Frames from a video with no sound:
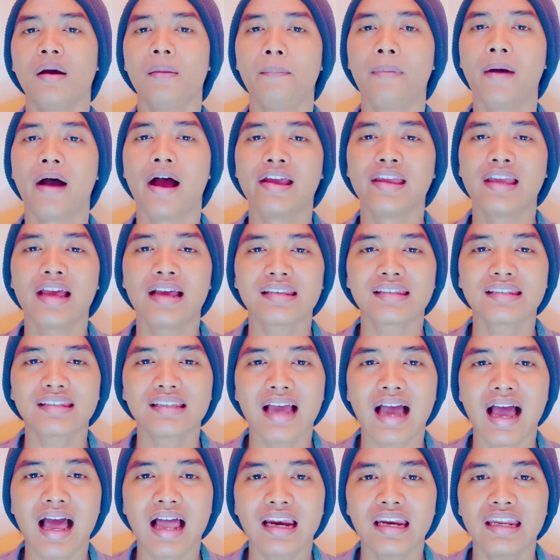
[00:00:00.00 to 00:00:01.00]
banyak
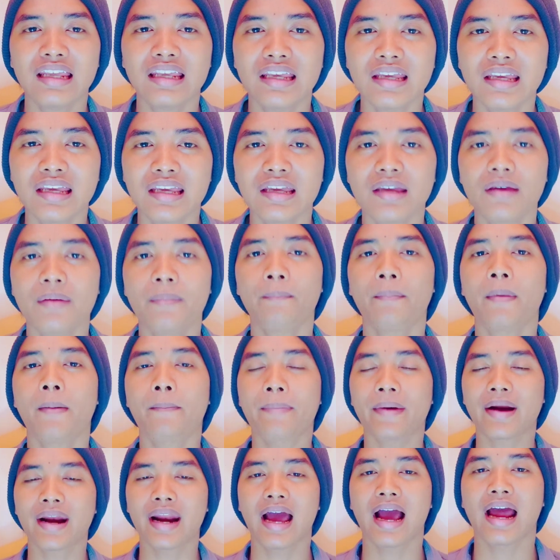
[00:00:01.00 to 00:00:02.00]
sekali
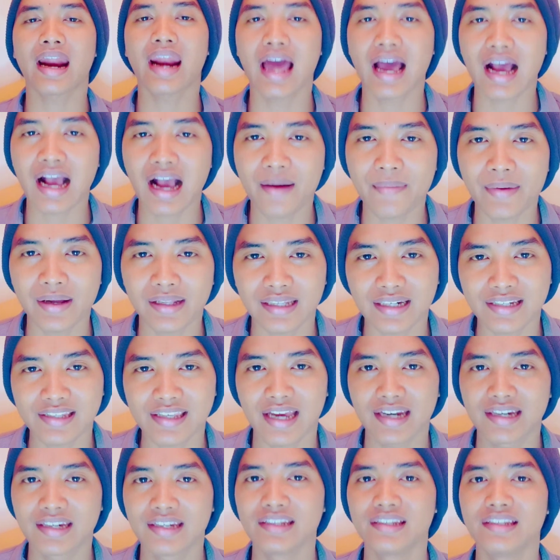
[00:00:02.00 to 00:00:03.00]
peperangan agama
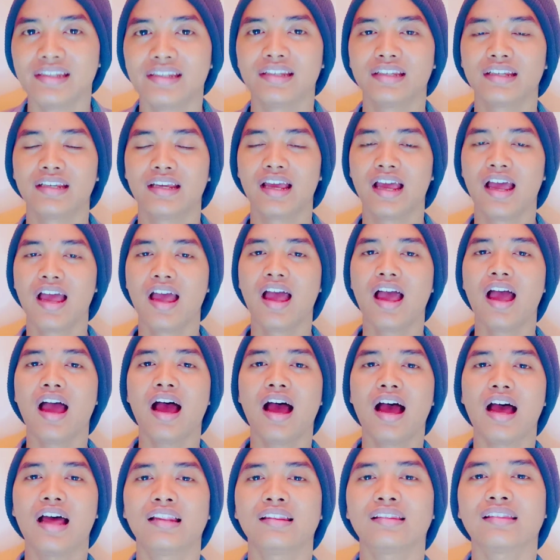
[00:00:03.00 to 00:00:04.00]
terjadi
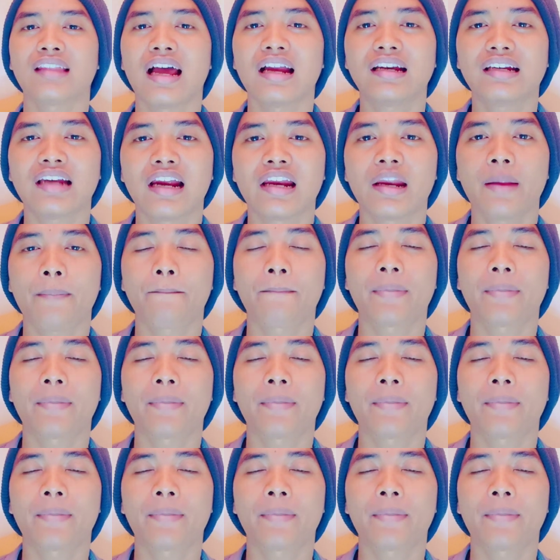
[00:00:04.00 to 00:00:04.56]
Entah dari